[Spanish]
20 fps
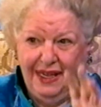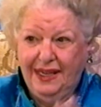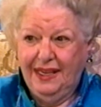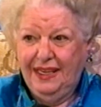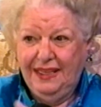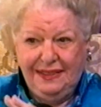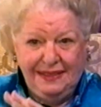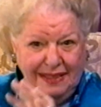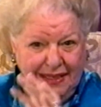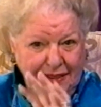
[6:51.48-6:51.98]
ya
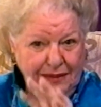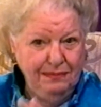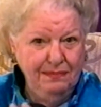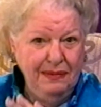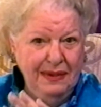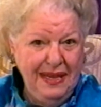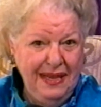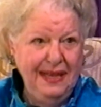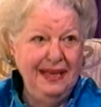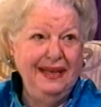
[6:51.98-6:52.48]
esa es
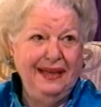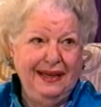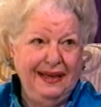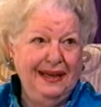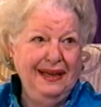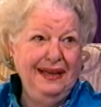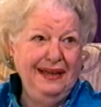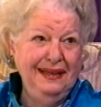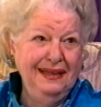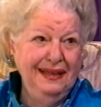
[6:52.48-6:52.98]
mi
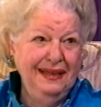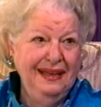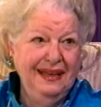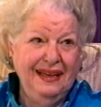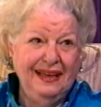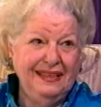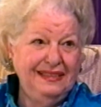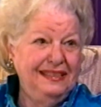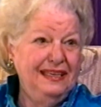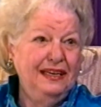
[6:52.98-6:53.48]
hija,
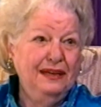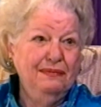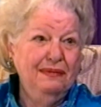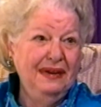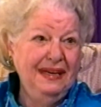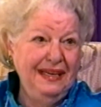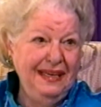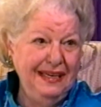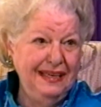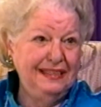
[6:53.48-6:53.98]
así, que
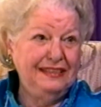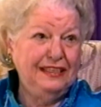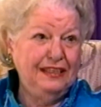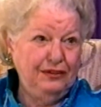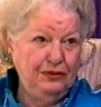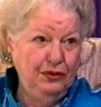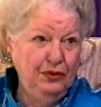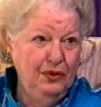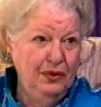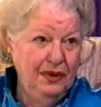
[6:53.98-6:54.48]

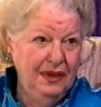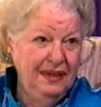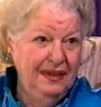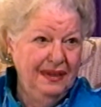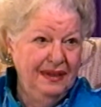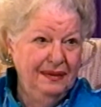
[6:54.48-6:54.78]
imagínate tú.